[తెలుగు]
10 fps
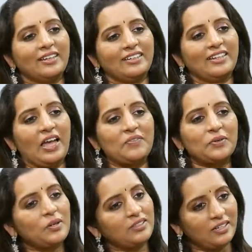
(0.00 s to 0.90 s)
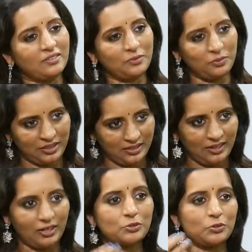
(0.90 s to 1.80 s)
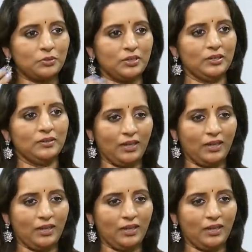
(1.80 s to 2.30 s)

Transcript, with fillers: ఏంటి అవి కూడా తెలుసుకుని నేర్చుకుని